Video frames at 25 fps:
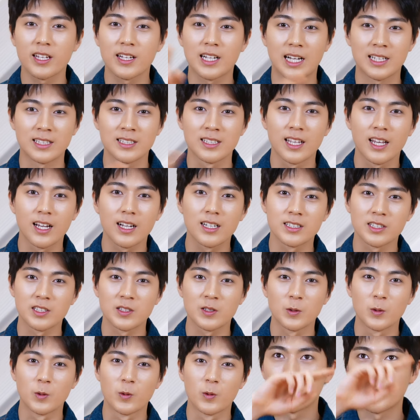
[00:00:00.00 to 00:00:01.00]

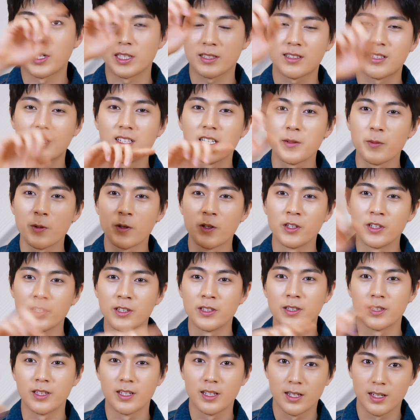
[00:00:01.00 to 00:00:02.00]
가능해가지고 막
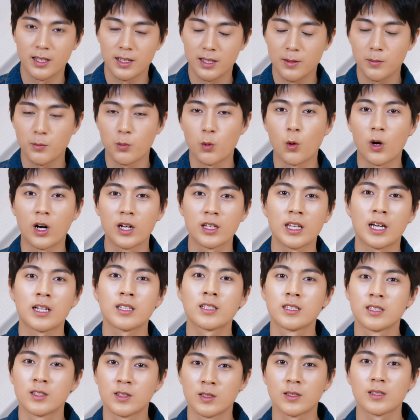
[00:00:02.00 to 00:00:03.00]
틀리면은
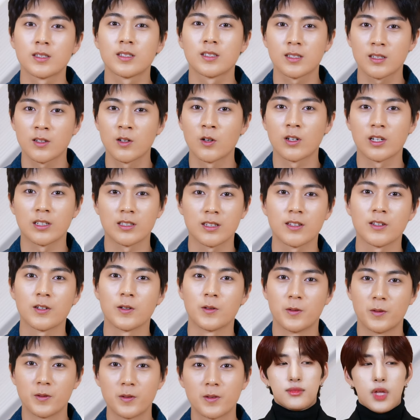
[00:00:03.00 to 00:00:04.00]
보완하는 것 같아
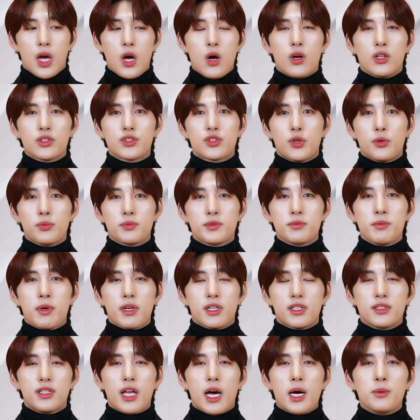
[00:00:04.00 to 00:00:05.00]
당황스럽지만
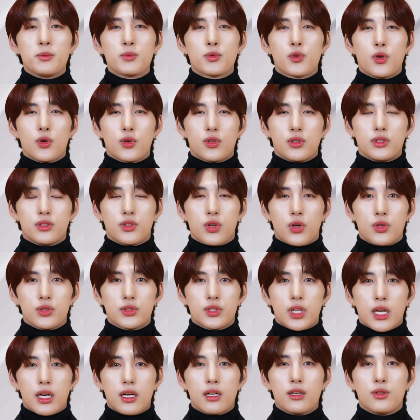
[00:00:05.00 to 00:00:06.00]
그 다음 거를 더
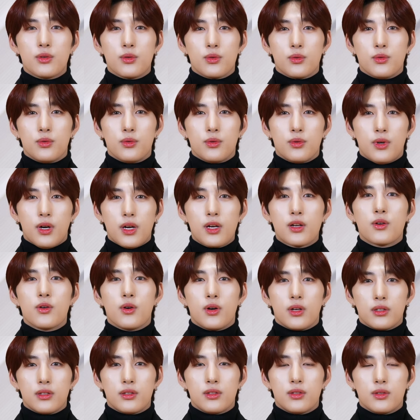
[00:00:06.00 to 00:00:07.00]
잘하려고 할 것
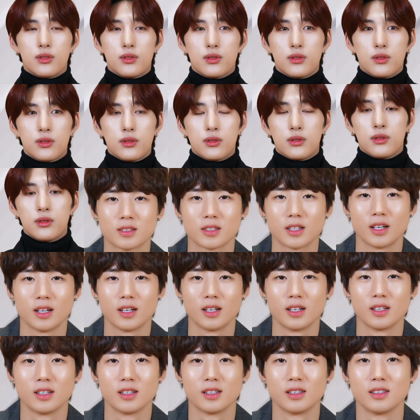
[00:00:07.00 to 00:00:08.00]
같아
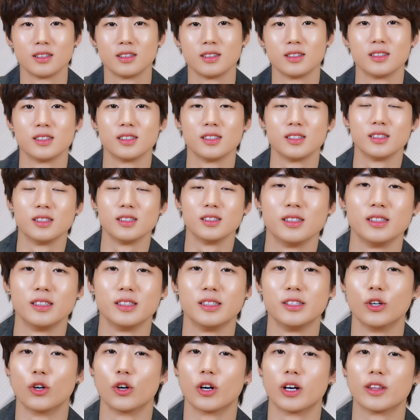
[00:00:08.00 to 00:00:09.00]
잘
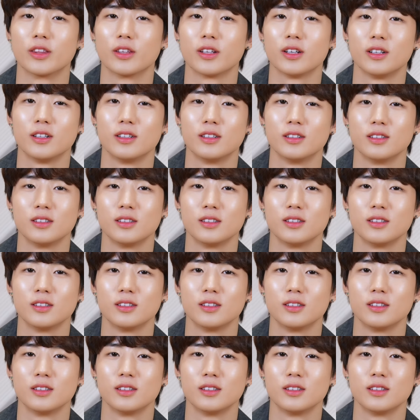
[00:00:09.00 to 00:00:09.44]
이어간다?